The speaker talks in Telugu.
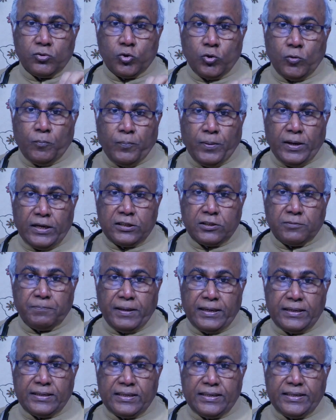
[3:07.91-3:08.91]
సూపర్
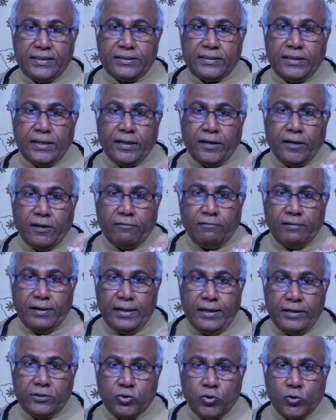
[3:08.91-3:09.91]
స్పెషలిస్ట్ దగ్గరికి
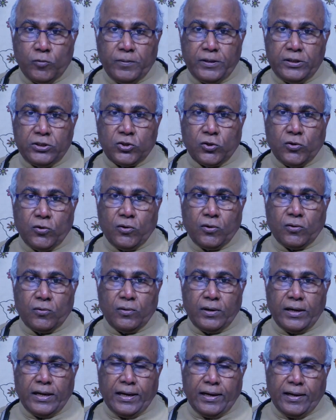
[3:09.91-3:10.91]
వెళ్ళి
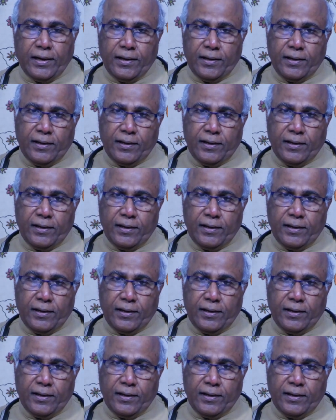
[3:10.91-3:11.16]
చూపించుకోకుండా